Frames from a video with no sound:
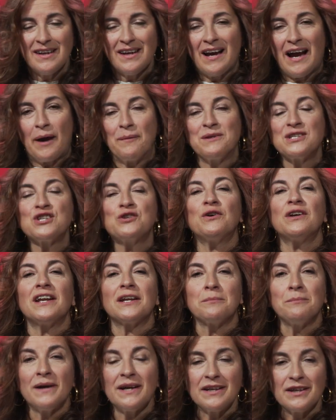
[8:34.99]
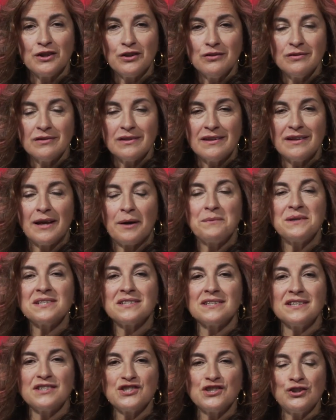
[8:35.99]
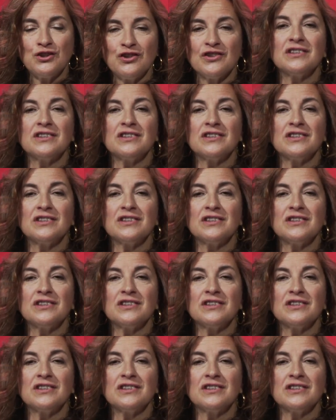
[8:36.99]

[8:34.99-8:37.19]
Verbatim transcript: habéis ido al armario y habéis hecho